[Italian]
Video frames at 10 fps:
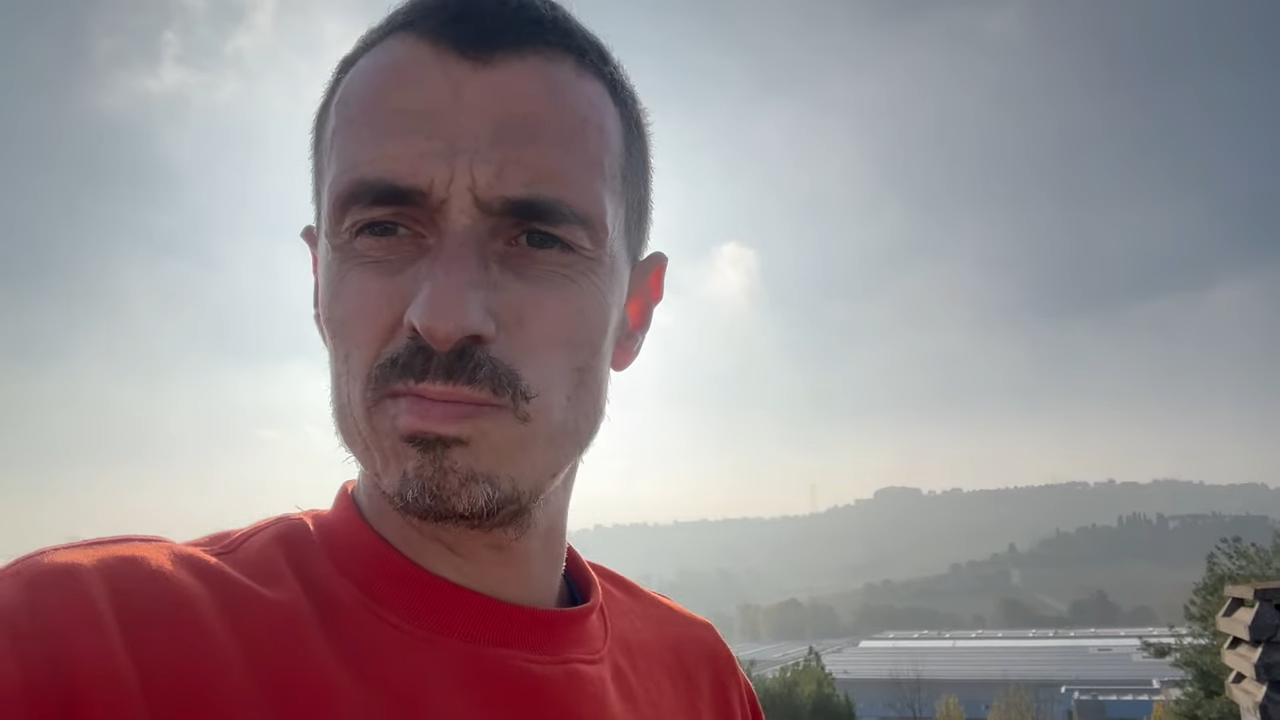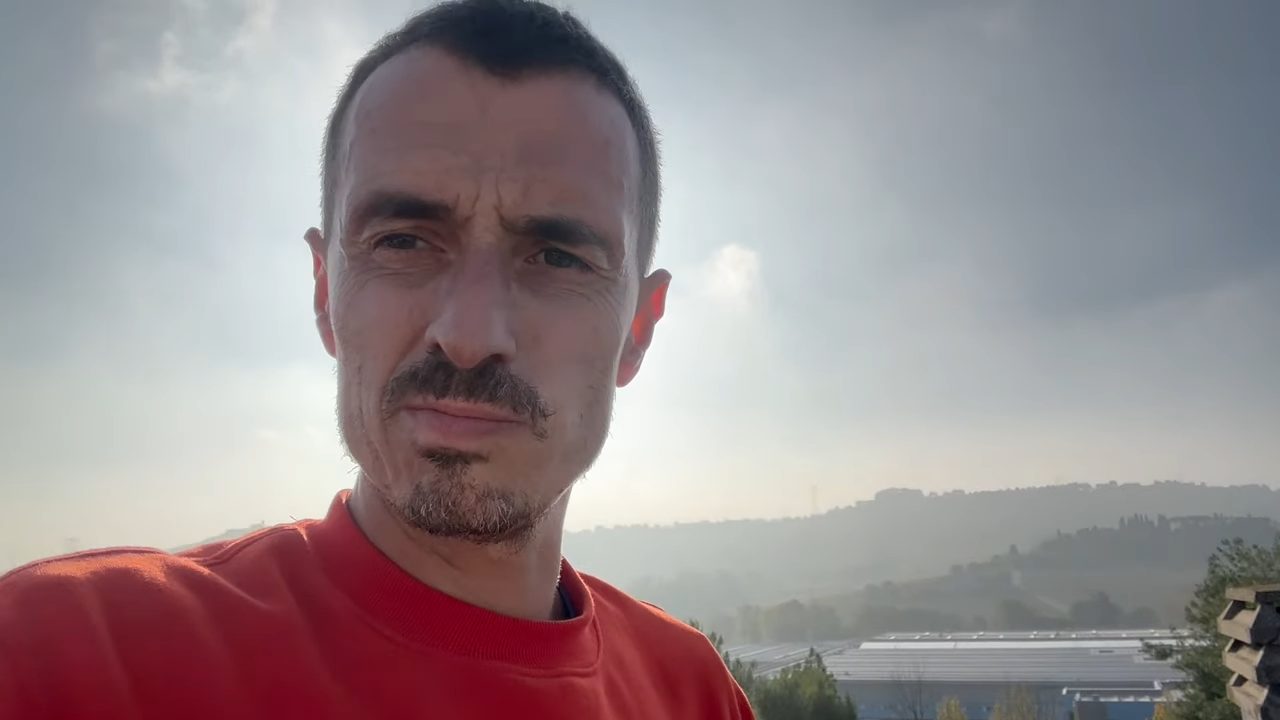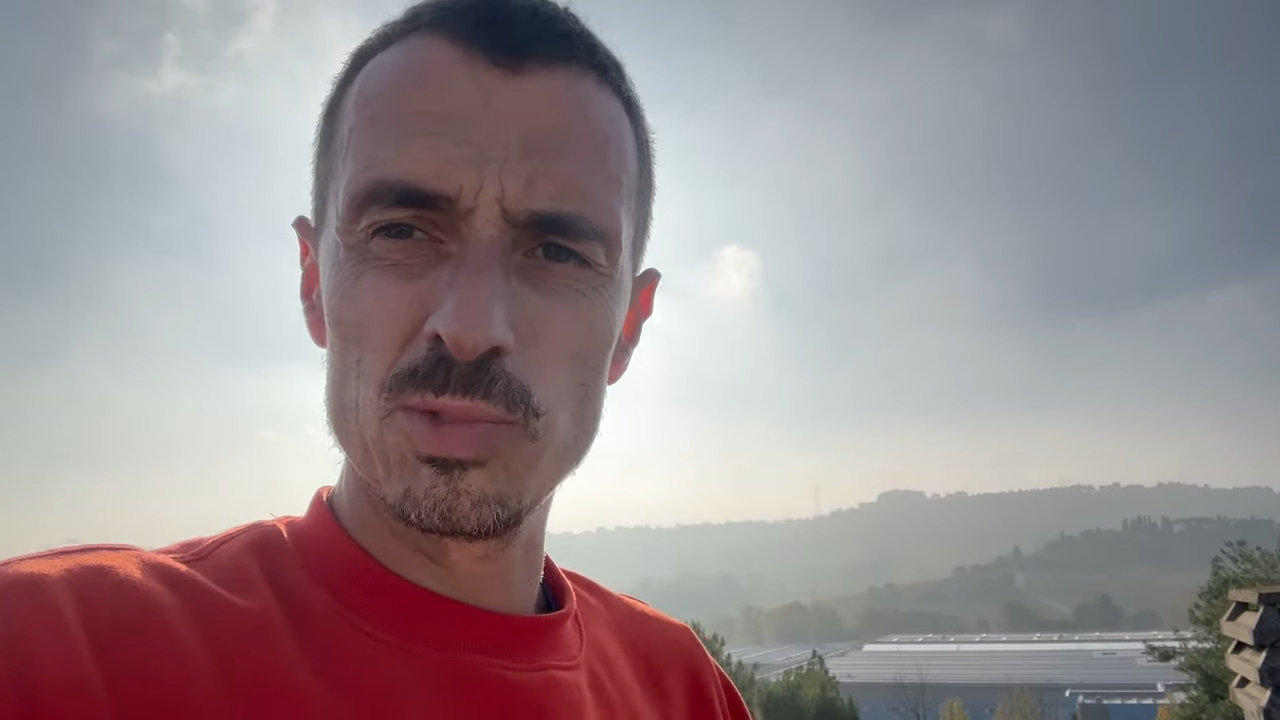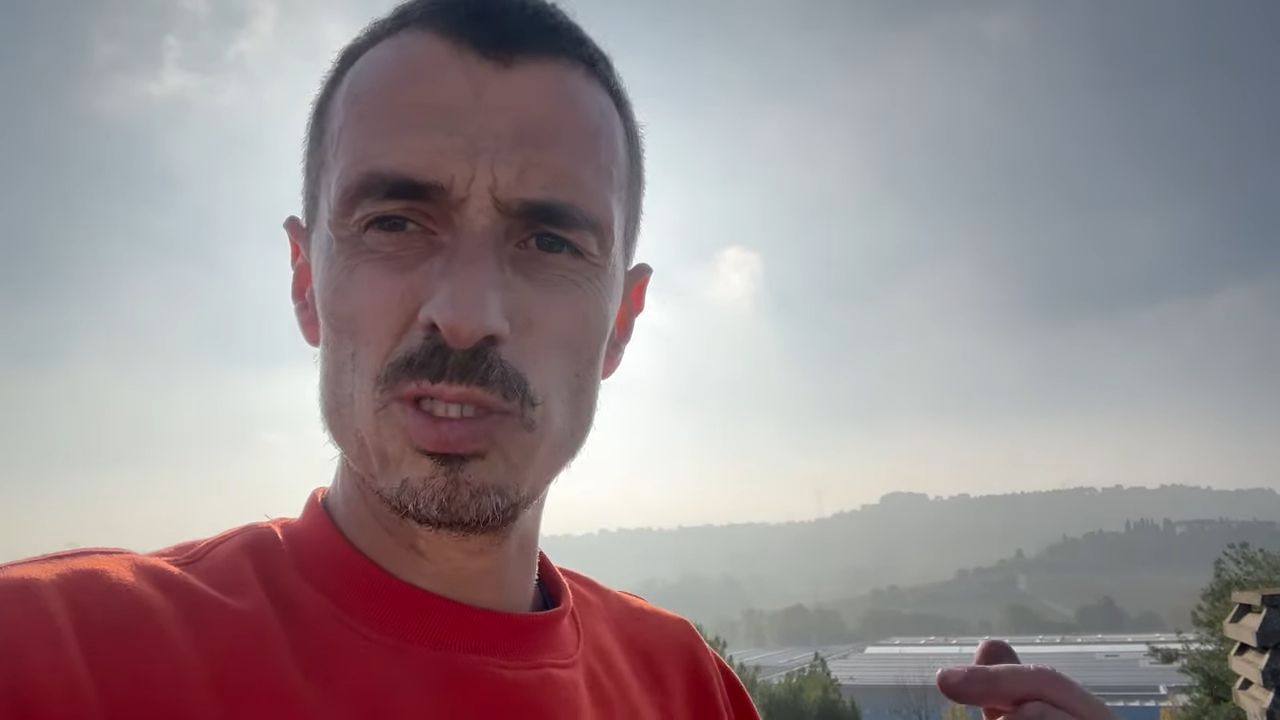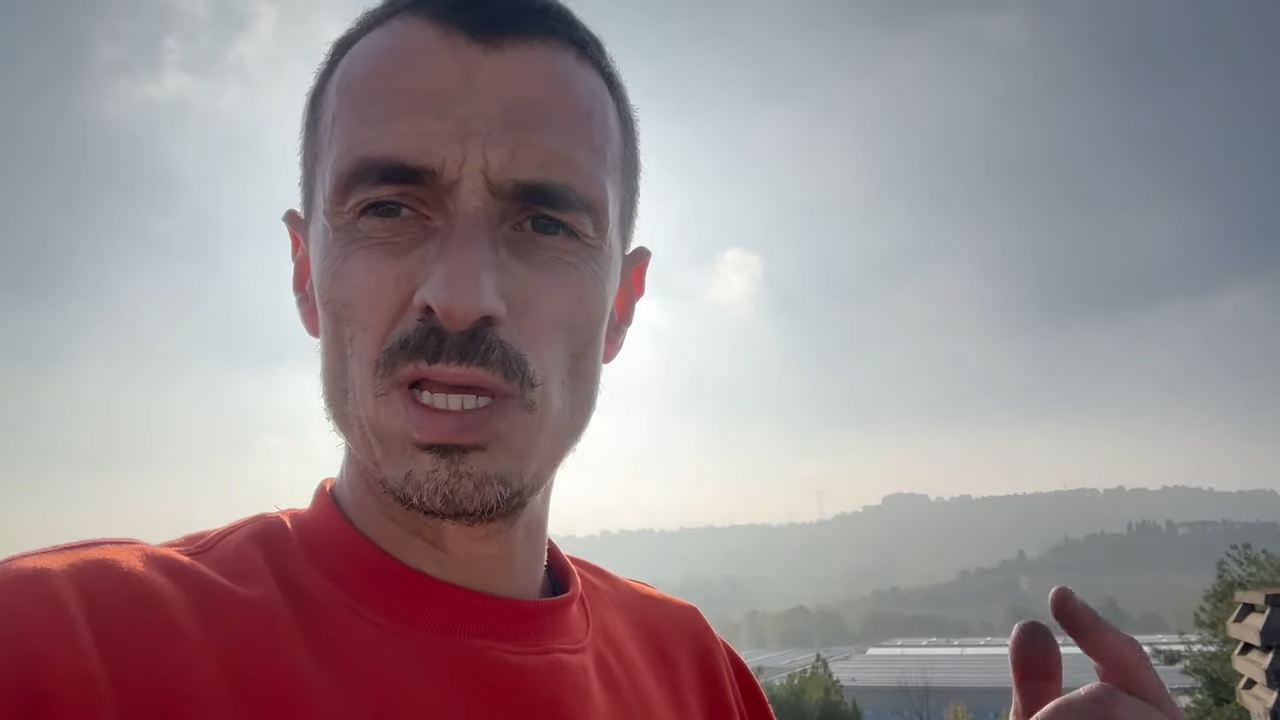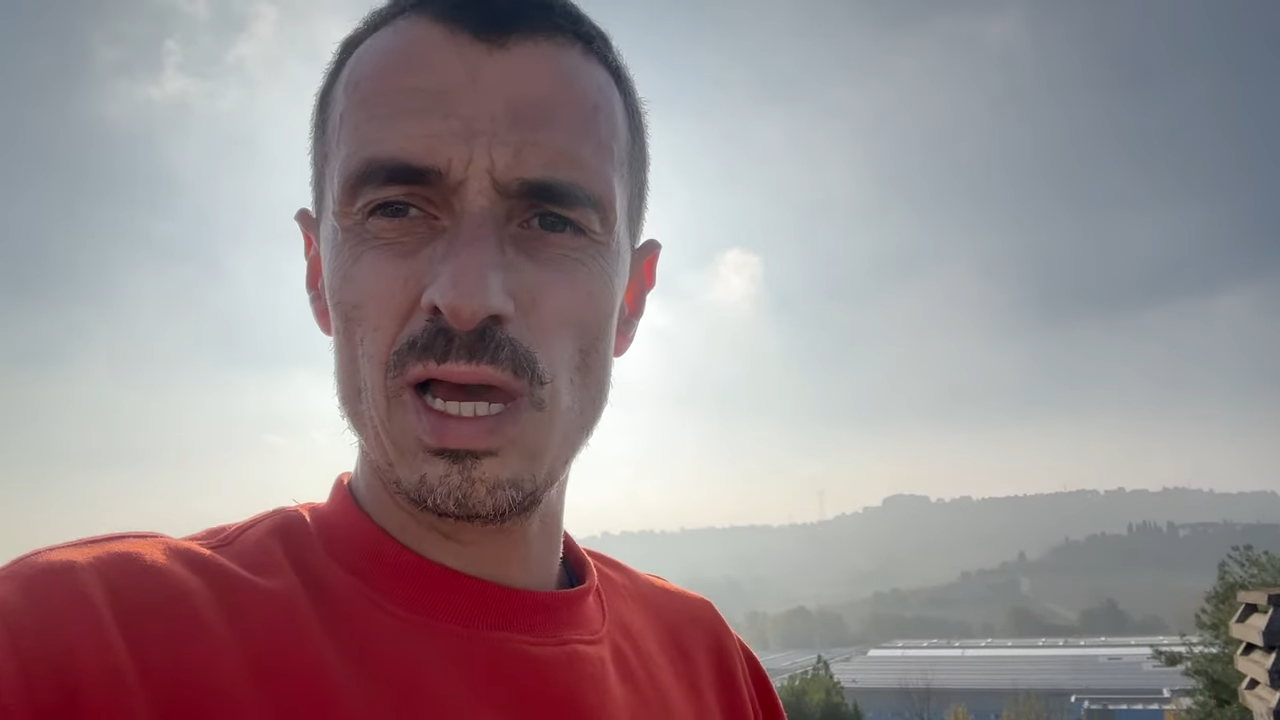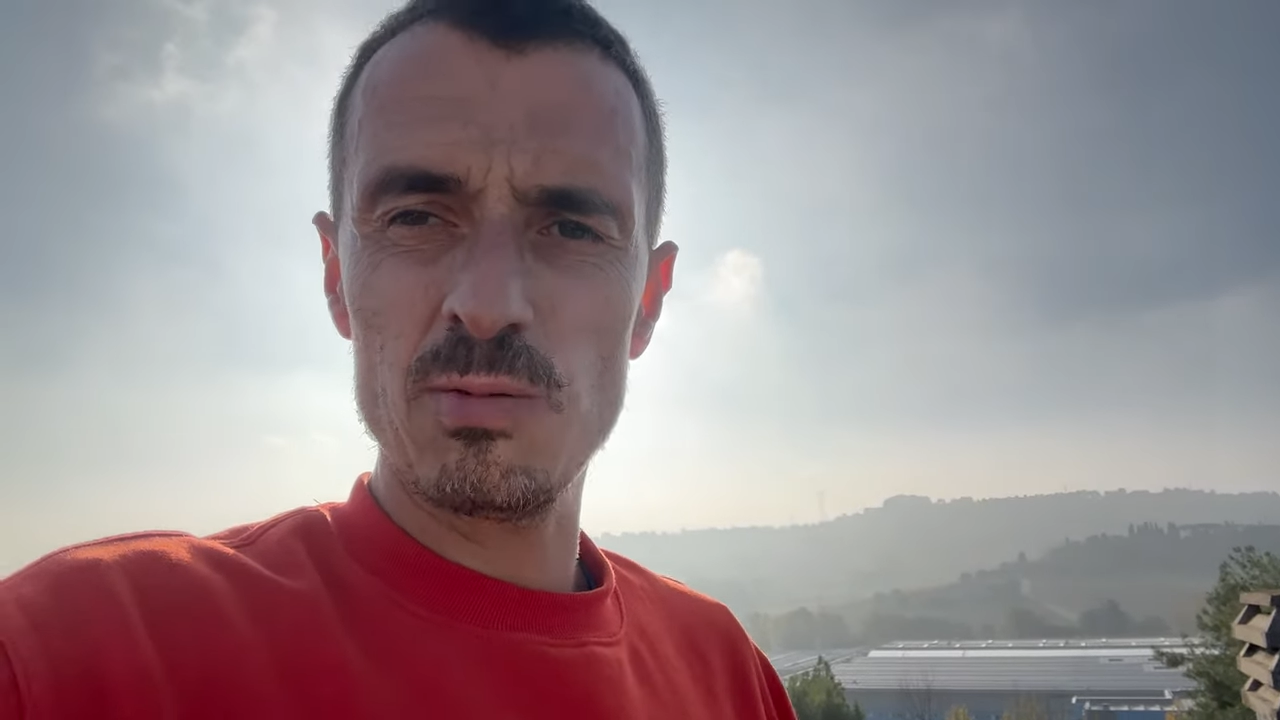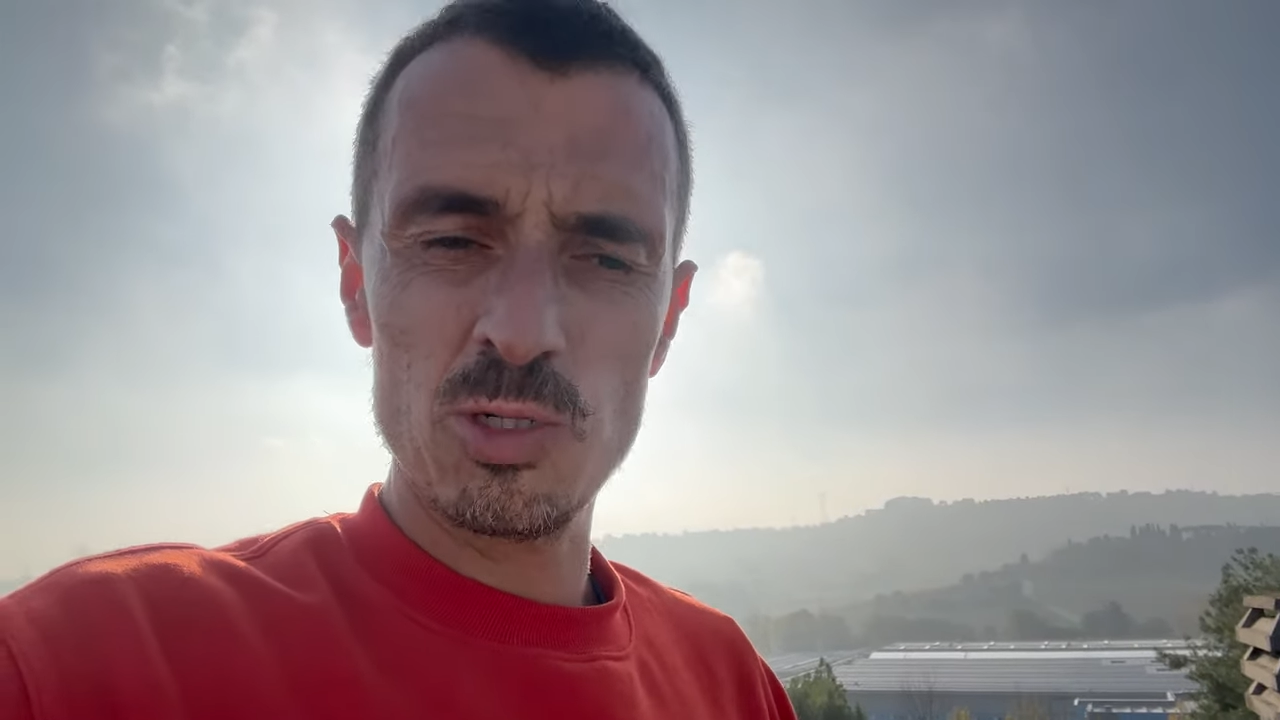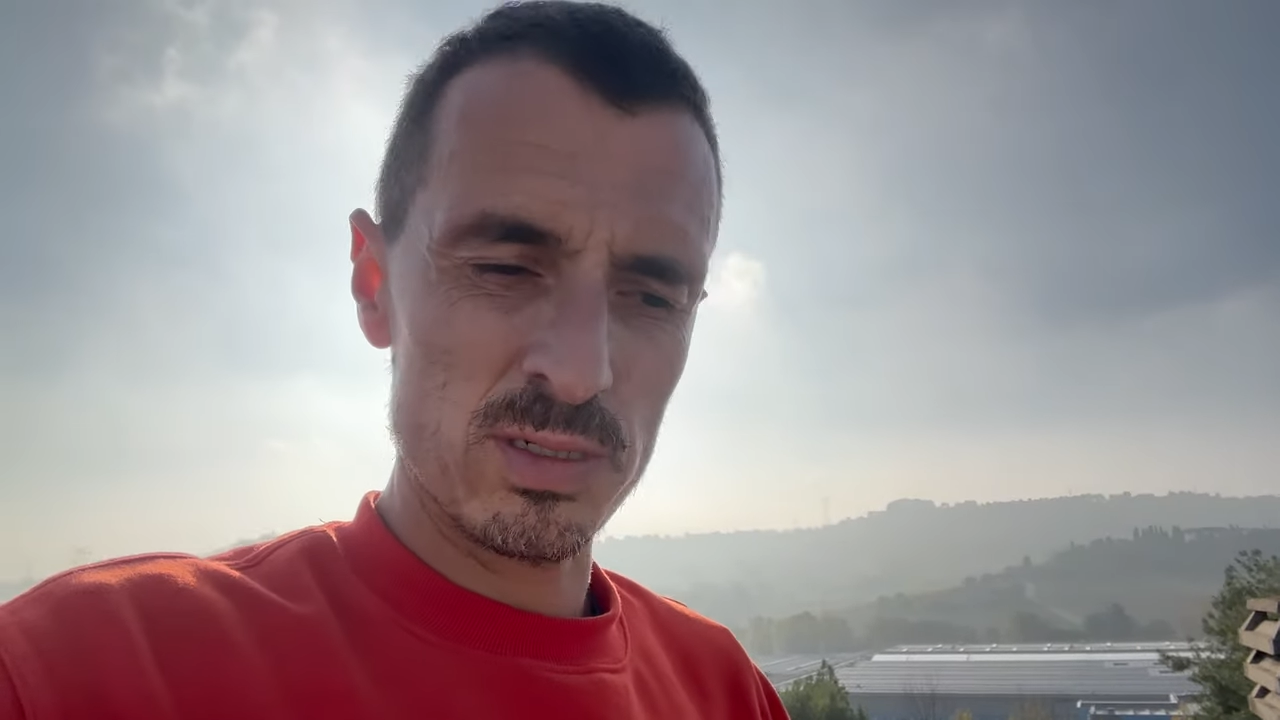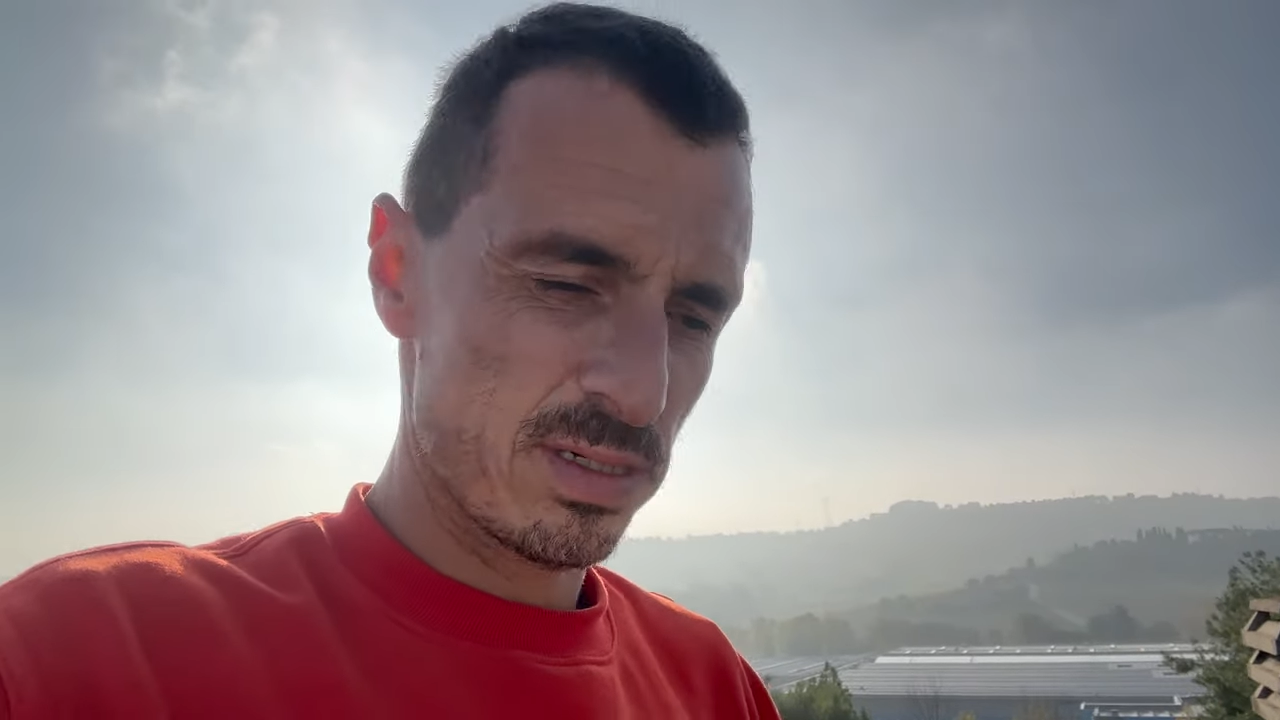
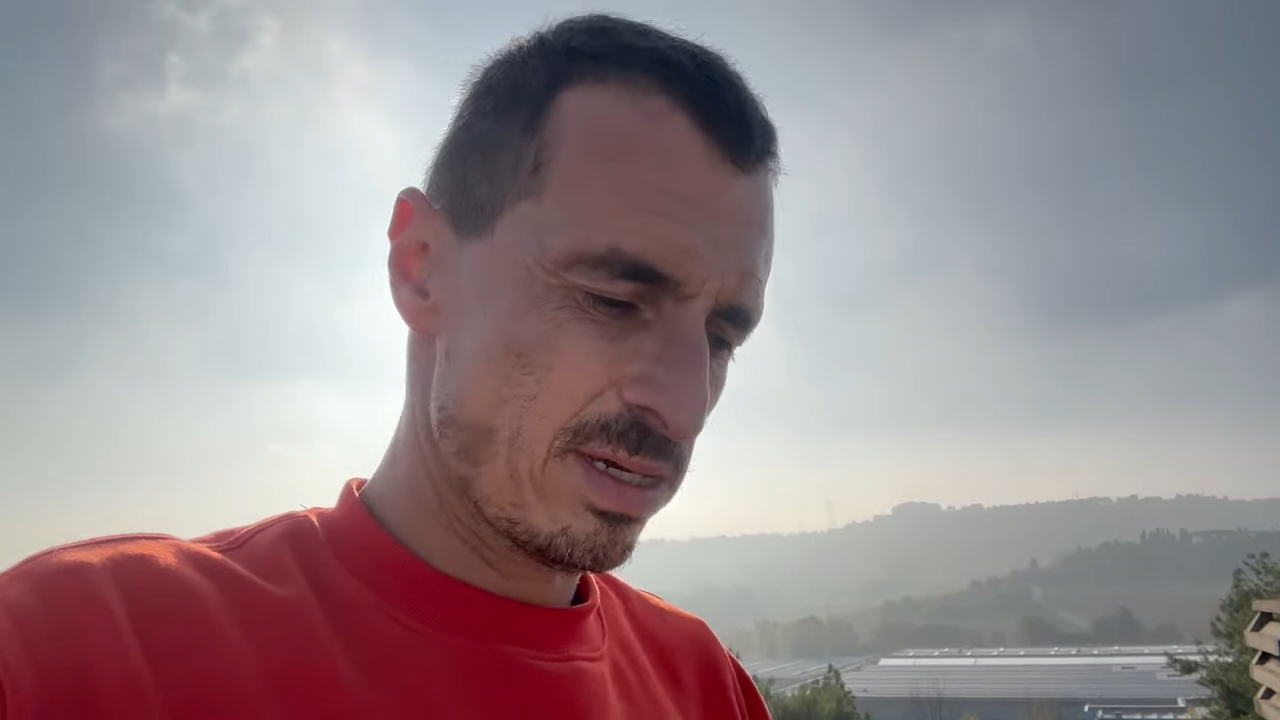montiamo